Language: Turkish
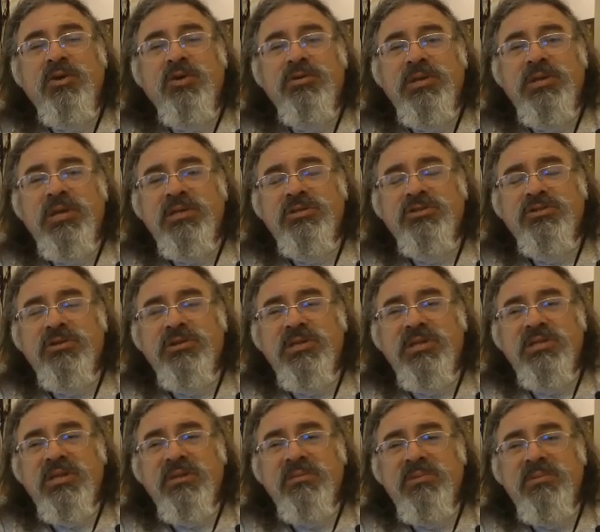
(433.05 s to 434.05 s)
Ondan
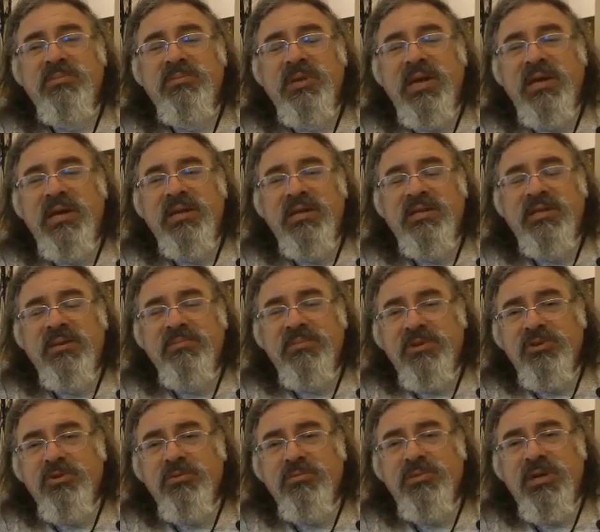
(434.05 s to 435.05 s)
sonra da tabii bir yerlerden
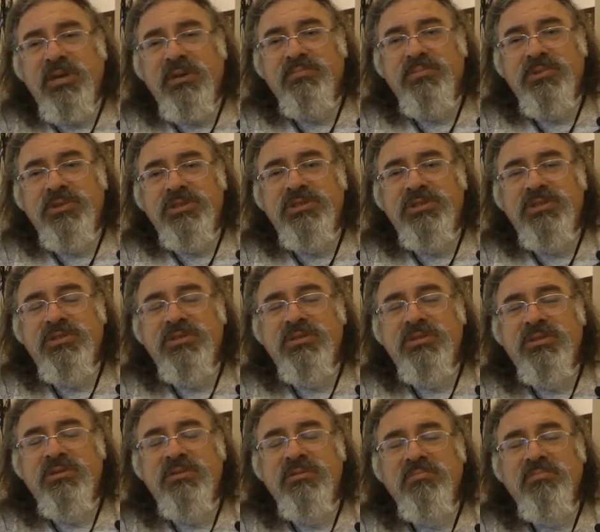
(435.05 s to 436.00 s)
mikrop kapmış.